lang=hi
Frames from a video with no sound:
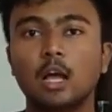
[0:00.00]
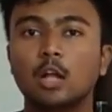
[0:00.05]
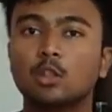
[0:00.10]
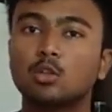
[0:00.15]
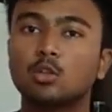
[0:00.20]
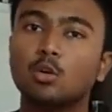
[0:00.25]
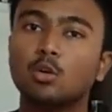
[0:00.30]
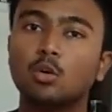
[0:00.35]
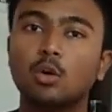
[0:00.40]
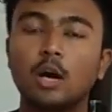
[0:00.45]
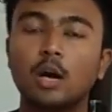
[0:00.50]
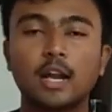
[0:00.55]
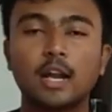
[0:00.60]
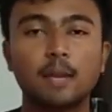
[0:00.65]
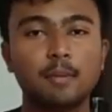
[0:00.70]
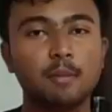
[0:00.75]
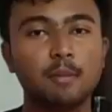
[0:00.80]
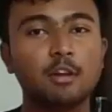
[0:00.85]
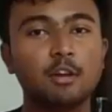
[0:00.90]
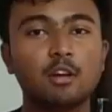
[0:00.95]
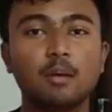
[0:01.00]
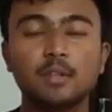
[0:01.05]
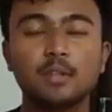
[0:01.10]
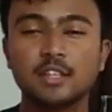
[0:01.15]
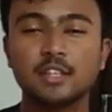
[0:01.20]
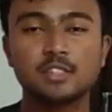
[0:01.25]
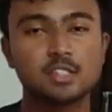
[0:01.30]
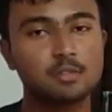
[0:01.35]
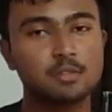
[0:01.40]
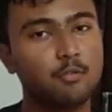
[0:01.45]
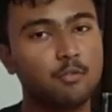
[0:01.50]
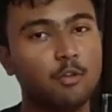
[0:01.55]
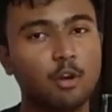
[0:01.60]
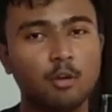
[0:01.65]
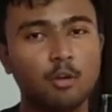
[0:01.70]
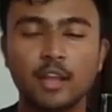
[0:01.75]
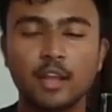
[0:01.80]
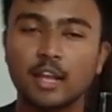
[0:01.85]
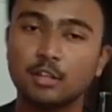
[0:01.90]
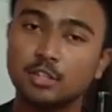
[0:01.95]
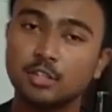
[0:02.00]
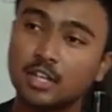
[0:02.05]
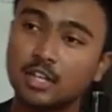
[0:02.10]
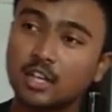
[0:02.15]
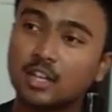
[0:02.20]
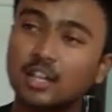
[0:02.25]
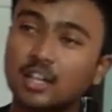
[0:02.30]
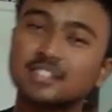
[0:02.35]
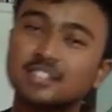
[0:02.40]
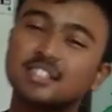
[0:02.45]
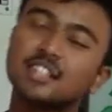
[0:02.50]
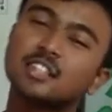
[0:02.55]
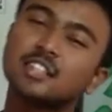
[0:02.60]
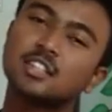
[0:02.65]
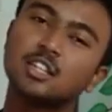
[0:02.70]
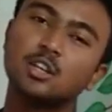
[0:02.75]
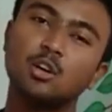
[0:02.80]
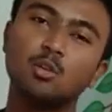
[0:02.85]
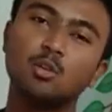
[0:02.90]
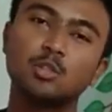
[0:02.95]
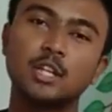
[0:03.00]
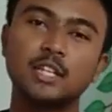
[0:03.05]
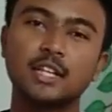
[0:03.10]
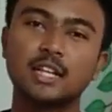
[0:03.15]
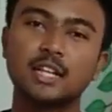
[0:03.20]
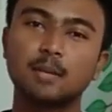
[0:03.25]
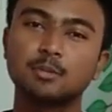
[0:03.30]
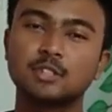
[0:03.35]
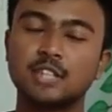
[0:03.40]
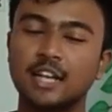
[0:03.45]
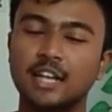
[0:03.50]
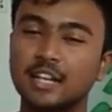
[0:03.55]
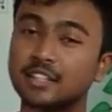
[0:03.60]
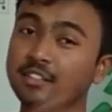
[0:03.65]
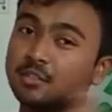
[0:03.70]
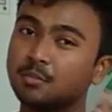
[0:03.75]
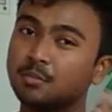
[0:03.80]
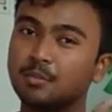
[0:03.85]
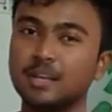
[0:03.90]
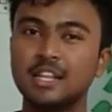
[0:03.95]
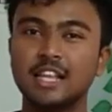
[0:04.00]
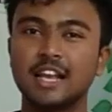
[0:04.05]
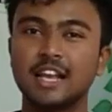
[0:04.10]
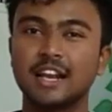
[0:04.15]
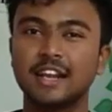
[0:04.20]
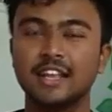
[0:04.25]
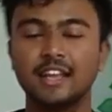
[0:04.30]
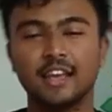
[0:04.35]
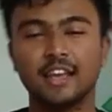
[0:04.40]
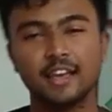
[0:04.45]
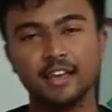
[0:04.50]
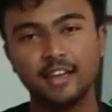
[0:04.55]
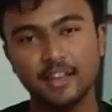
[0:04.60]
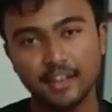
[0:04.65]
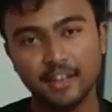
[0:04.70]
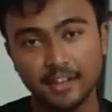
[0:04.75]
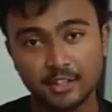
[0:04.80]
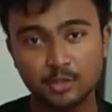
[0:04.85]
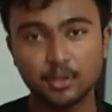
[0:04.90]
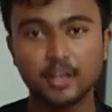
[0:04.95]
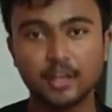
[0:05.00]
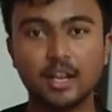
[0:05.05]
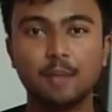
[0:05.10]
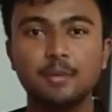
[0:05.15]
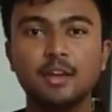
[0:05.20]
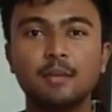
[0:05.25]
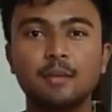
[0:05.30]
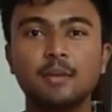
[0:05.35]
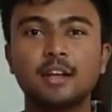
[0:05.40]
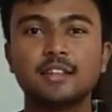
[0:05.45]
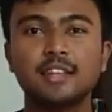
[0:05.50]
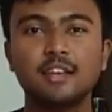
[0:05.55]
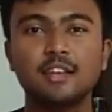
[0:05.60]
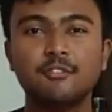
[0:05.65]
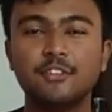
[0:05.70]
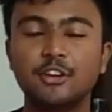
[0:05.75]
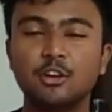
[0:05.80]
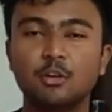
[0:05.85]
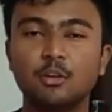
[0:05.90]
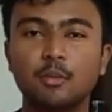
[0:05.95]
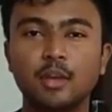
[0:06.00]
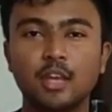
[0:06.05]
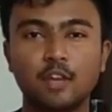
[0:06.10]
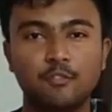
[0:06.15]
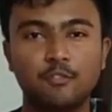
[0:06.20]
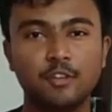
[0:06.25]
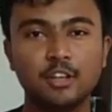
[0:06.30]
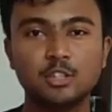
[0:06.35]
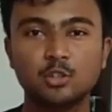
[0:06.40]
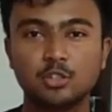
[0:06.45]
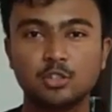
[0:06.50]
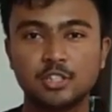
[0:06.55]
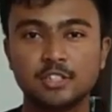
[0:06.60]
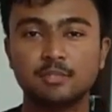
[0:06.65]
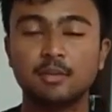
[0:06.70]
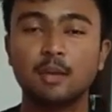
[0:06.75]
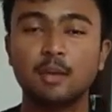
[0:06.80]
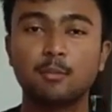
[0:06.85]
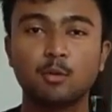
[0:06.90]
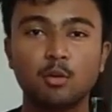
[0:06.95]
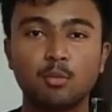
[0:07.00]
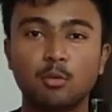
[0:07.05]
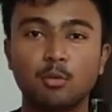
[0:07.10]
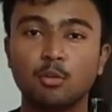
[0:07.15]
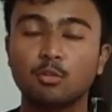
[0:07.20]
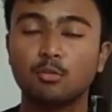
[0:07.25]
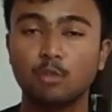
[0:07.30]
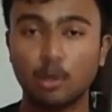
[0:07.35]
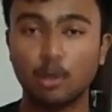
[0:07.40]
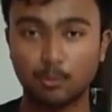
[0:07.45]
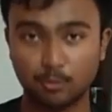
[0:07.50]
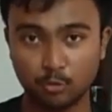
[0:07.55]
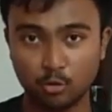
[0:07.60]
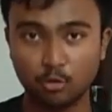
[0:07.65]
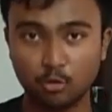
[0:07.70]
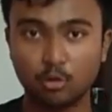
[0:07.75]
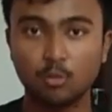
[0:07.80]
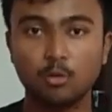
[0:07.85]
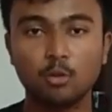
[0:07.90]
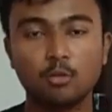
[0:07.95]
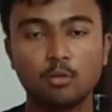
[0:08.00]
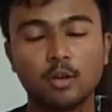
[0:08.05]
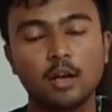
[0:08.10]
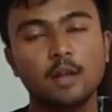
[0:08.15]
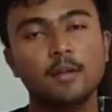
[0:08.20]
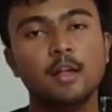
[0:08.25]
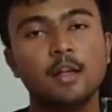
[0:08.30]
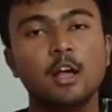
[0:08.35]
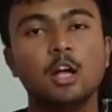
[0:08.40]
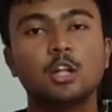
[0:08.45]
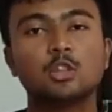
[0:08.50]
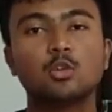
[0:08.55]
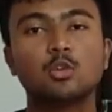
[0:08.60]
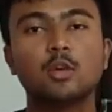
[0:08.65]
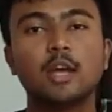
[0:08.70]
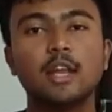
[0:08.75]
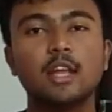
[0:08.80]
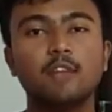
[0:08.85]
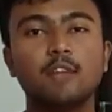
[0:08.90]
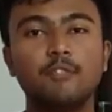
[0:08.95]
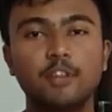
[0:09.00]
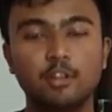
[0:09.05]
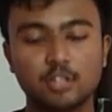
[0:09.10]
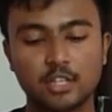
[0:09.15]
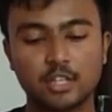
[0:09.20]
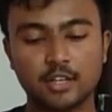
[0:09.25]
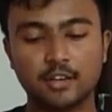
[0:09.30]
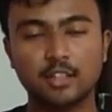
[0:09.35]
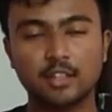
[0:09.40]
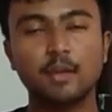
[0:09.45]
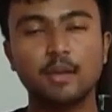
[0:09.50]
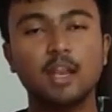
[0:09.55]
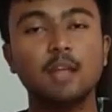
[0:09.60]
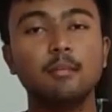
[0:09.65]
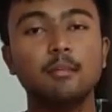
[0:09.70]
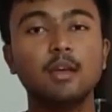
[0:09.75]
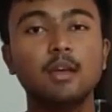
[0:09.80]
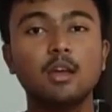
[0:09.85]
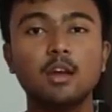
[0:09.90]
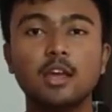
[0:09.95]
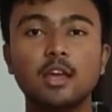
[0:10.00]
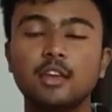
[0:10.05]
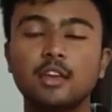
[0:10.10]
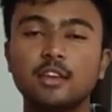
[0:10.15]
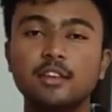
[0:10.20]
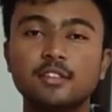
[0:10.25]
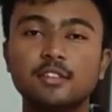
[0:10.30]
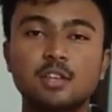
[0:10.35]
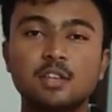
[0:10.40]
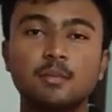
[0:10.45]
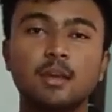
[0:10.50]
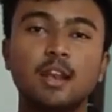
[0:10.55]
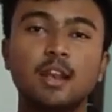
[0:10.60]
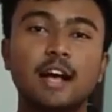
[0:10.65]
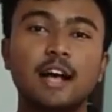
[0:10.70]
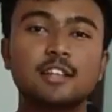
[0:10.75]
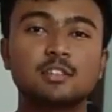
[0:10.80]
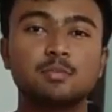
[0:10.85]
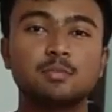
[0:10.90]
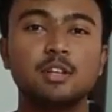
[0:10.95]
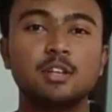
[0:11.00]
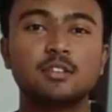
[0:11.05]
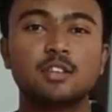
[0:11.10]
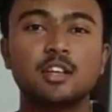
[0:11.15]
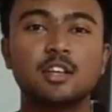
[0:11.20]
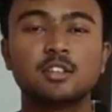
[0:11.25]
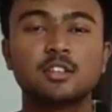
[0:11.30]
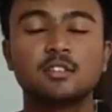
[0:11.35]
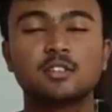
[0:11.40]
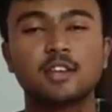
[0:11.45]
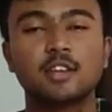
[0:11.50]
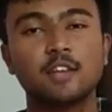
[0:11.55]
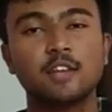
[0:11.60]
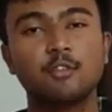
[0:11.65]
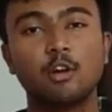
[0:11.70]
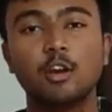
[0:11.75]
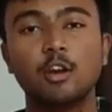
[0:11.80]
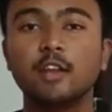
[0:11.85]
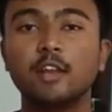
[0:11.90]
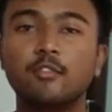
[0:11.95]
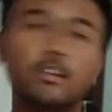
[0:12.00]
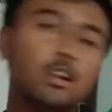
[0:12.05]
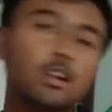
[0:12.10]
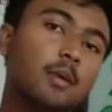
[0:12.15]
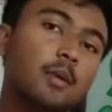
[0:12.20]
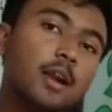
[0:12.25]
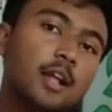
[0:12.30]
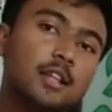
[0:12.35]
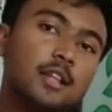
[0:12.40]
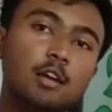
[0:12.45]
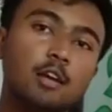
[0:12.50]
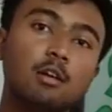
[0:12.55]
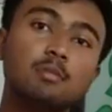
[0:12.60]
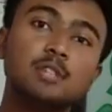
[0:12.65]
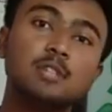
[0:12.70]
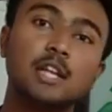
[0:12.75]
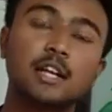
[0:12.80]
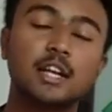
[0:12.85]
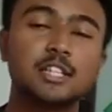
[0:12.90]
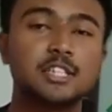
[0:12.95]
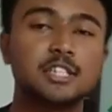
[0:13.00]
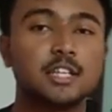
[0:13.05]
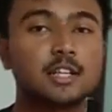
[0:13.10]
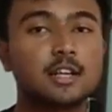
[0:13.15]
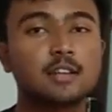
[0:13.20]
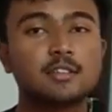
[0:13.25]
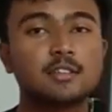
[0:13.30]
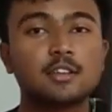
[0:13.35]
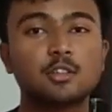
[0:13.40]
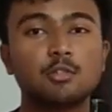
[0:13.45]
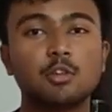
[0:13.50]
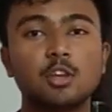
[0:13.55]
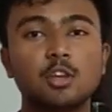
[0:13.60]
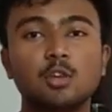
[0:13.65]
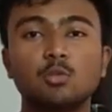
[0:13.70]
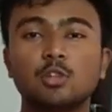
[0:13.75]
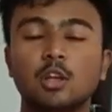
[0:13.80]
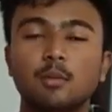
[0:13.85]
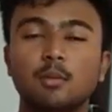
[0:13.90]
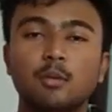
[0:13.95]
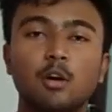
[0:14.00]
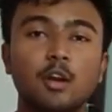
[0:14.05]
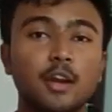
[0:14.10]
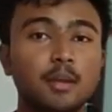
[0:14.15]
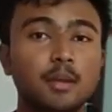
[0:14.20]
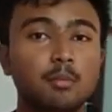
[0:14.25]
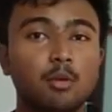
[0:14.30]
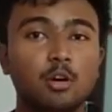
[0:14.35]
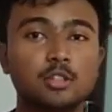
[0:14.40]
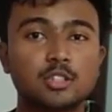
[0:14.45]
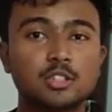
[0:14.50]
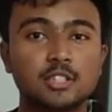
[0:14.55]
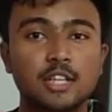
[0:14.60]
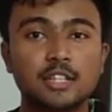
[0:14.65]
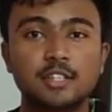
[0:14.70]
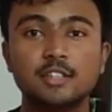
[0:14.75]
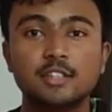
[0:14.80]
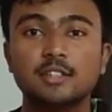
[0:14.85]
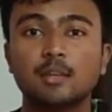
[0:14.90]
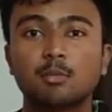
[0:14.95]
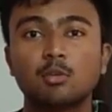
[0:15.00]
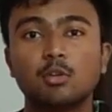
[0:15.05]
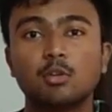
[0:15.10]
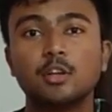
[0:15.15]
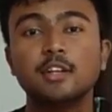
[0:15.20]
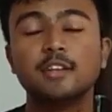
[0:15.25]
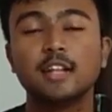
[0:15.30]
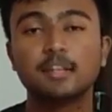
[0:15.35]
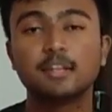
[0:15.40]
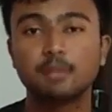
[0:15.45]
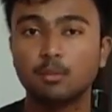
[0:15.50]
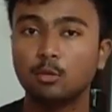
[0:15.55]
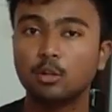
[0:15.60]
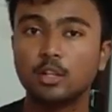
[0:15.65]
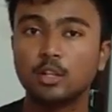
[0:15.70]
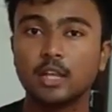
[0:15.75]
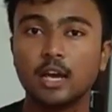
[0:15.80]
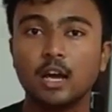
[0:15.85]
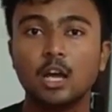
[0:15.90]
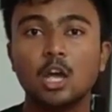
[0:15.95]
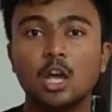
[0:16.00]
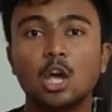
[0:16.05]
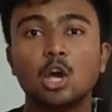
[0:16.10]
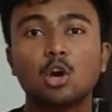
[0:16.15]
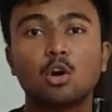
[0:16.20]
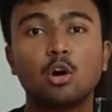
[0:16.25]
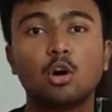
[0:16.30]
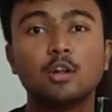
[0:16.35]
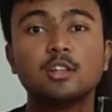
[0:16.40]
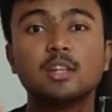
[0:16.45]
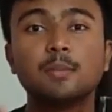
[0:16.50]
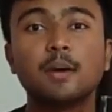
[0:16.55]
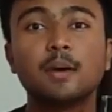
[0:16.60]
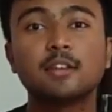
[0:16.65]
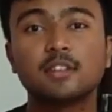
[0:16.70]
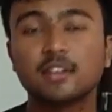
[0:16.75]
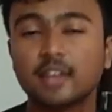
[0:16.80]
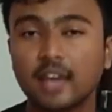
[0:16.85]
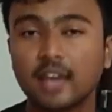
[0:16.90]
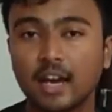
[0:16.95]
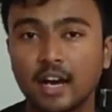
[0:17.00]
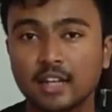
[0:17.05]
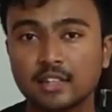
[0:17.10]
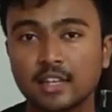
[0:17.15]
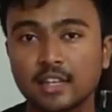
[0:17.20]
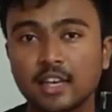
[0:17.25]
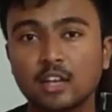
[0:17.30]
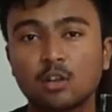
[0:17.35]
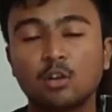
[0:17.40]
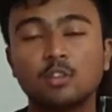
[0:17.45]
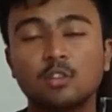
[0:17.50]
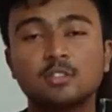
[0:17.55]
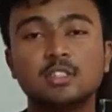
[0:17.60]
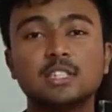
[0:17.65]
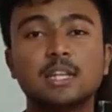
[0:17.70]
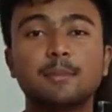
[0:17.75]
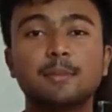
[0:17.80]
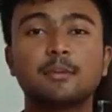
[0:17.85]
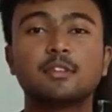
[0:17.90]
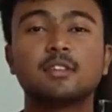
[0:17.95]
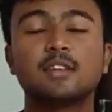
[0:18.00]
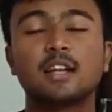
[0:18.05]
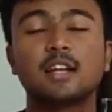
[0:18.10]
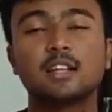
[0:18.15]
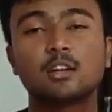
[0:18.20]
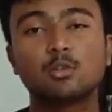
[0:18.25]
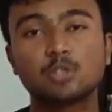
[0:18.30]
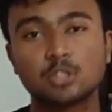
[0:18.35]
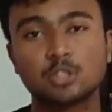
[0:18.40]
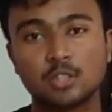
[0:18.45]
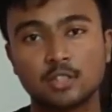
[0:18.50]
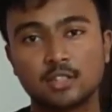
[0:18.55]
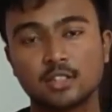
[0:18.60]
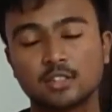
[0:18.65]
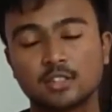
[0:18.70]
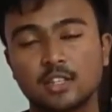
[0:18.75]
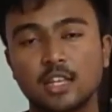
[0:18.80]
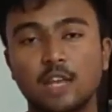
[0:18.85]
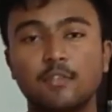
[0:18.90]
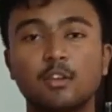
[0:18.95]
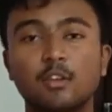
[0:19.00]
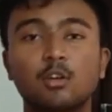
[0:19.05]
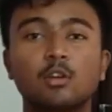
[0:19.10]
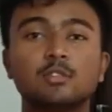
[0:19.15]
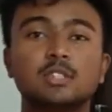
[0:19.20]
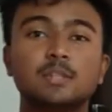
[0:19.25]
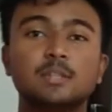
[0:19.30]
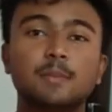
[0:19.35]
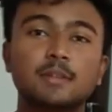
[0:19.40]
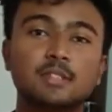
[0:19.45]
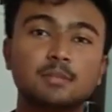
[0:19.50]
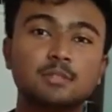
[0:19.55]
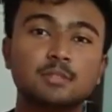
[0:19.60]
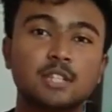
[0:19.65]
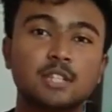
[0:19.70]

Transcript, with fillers: तो अगर आपने मेरे को अभी इंस्टाग्राम में फॉलो नहीं किया तो जाकर कर सकते हो उधर जाकर आप सारी चीज मिल जाएगा ठीक है तो यार अभी हम आते हैं वीडियो में या फिर जो चीज मैं आप लोग आप लोगों को बोलूंगा तो यार ये वीडियो सेट करने से पहले मैं ये हिस्ट्री में लास्ट मिनट सजेशन का एक ऑलरेडी वीडियो बना दिया और जाकर चेक कर सकते हो क्योंकि उधर में ऑलरेडी बहुत सारी चीज आपको डिटेल्स में बोल दिया कौन सी पर्सन क्या आता है कौन सी चैप्टर से ज्यादा क्वेश्चन आ सकता है या फिर कौन सी पर्सन